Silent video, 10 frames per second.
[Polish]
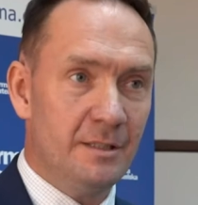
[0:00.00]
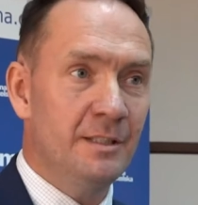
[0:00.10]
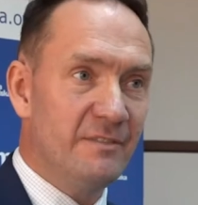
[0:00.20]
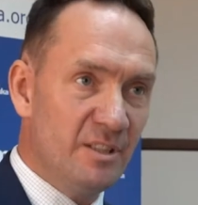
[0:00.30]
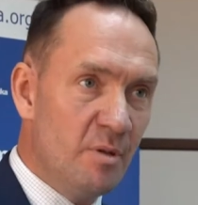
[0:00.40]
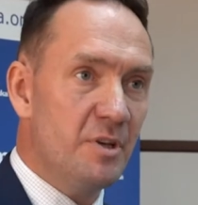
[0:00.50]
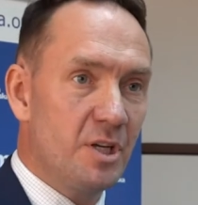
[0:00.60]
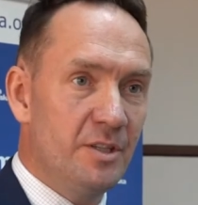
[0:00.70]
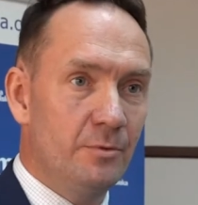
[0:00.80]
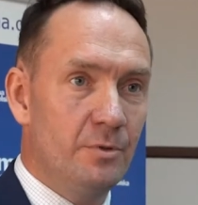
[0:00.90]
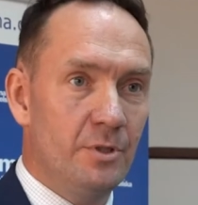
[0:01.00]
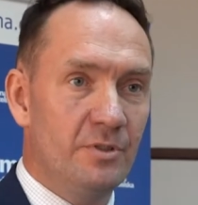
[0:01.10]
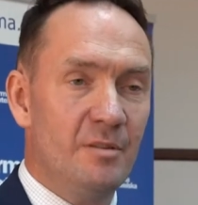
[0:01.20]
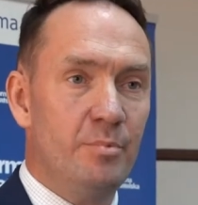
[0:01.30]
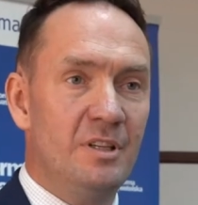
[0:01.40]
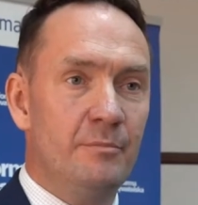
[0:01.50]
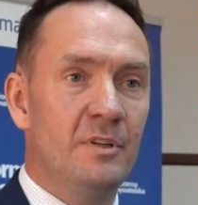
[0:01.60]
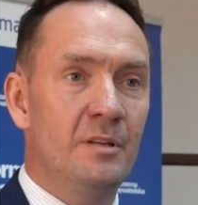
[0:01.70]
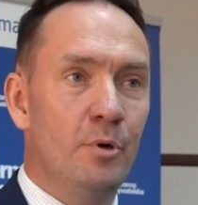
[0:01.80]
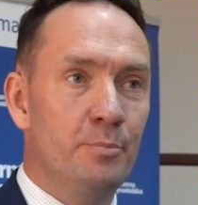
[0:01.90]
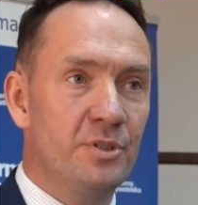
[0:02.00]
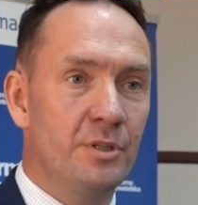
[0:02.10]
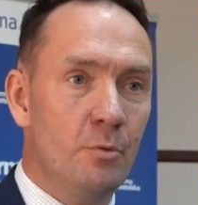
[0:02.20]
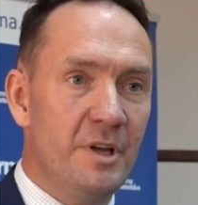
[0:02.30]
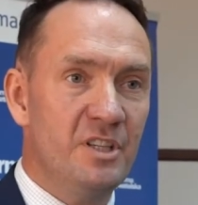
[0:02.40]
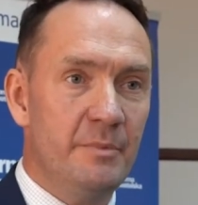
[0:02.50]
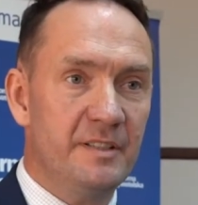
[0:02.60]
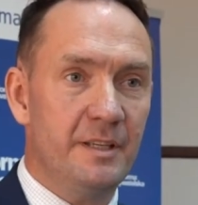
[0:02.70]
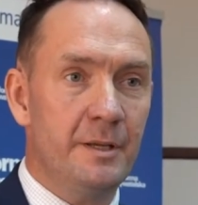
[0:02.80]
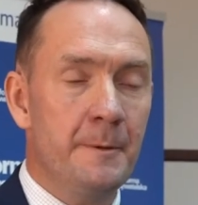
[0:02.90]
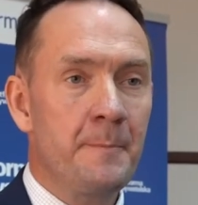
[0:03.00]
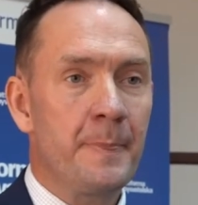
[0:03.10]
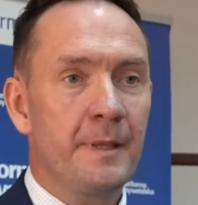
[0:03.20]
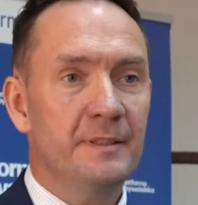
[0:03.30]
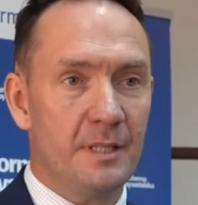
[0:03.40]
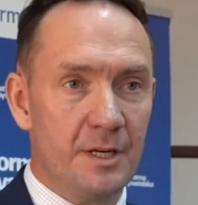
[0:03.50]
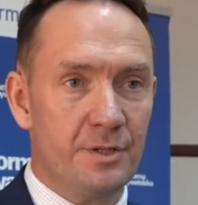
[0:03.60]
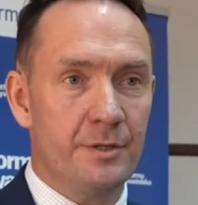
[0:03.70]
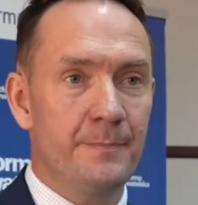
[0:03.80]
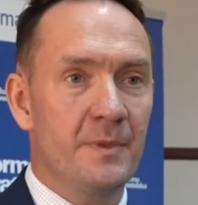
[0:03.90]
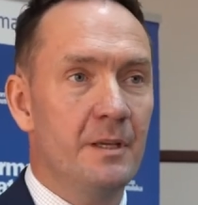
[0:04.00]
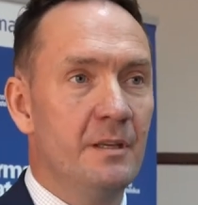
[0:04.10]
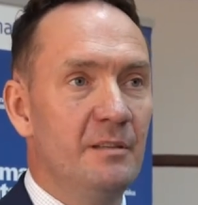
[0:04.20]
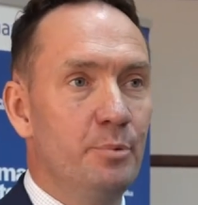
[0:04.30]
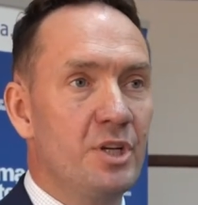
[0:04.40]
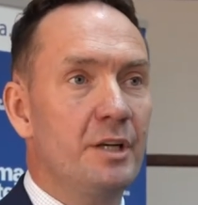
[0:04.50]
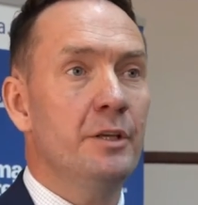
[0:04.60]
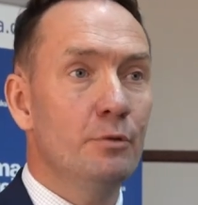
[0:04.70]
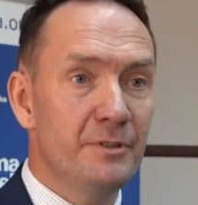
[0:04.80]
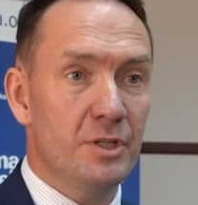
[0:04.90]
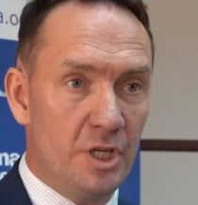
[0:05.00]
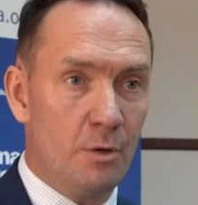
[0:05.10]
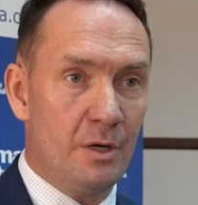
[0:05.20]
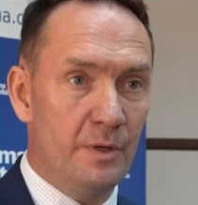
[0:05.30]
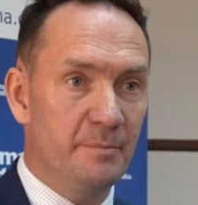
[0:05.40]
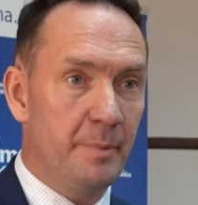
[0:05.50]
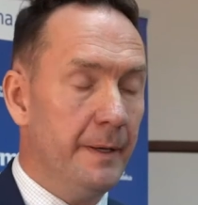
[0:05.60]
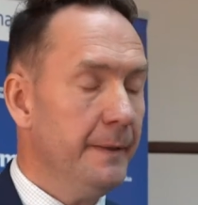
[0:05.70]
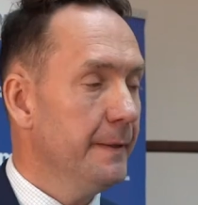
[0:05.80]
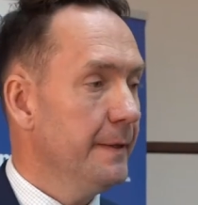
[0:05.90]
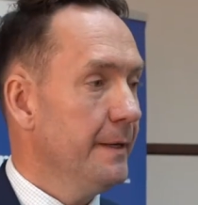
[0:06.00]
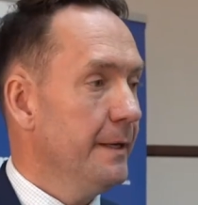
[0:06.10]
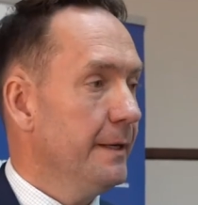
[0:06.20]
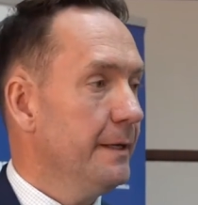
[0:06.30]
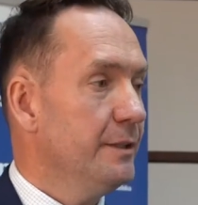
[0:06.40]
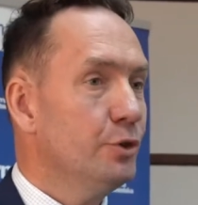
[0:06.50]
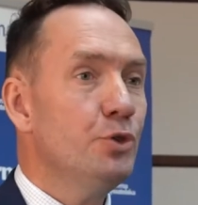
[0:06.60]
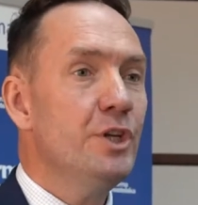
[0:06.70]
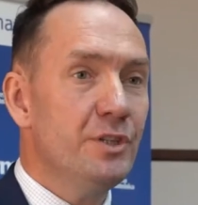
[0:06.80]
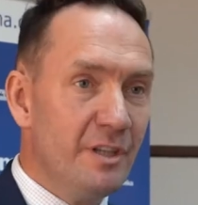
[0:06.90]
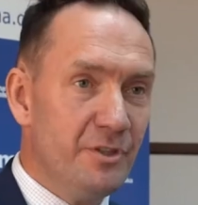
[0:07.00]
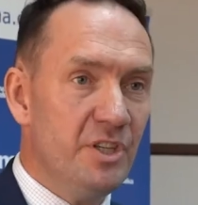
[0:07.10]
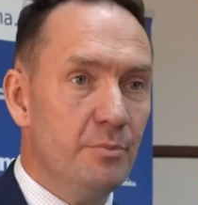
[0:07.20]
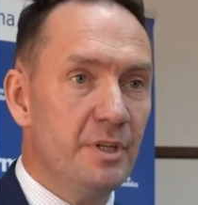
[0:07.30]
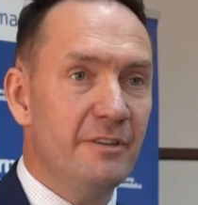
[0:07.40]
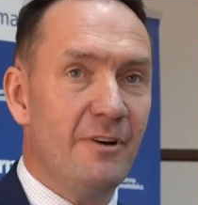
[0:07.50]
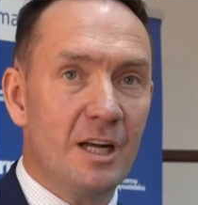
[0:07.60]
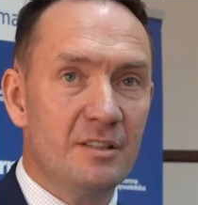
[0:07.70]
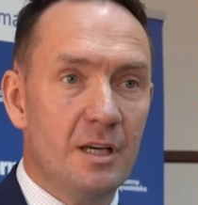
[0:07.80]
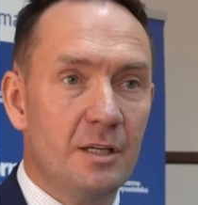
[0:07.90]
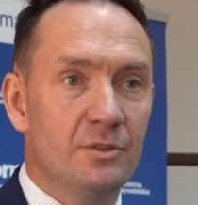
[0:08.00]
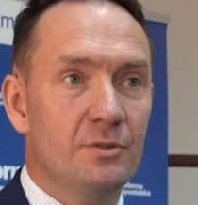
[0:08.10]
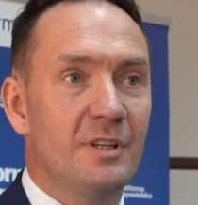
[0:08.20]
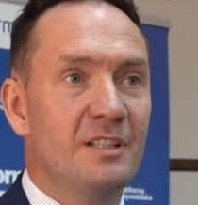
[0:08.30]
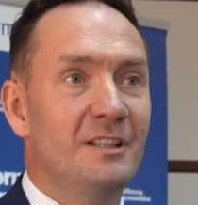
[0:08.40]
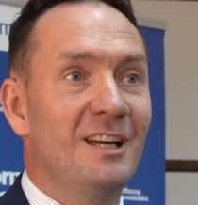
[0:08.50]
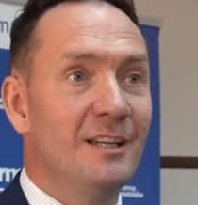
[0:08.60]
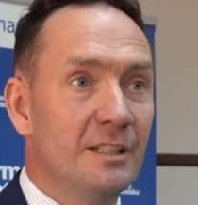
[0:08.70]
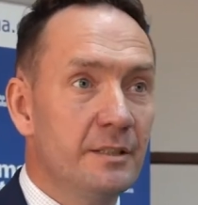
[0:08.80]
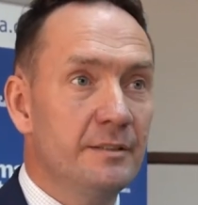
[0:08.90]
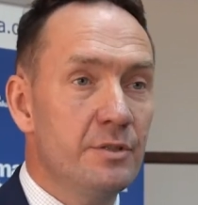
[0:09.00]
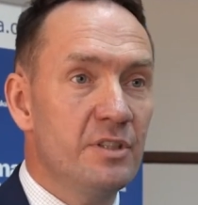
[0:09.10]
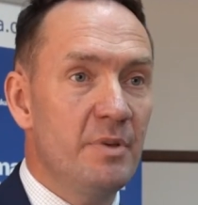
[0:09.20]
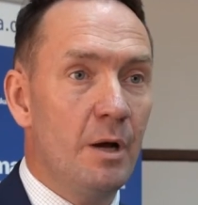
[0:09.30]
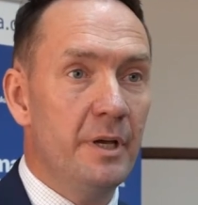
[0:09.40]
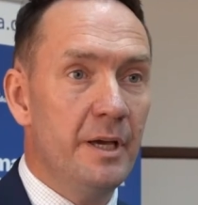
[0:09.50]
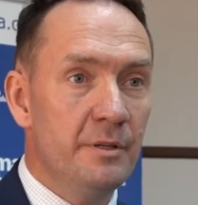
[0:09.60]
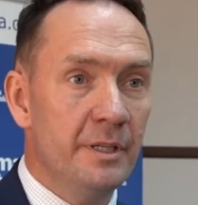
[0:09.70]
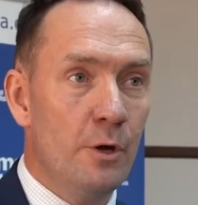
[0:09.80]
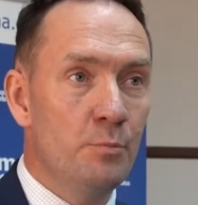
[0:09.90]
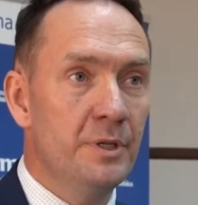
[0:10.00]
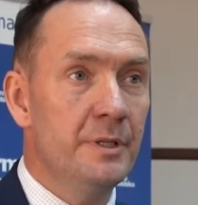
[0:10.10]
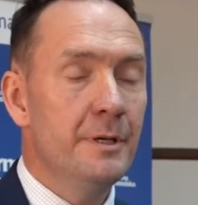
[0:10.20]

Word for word: nawet my mieszkańcy Gruziądza, bo, e, bo przy Komendzie Miejskiej Straży e, e, Pożarnej również działa OSP. Codziennie widzimy ich w akcjach, to są tak zwane charakterystyczne białe hełmy,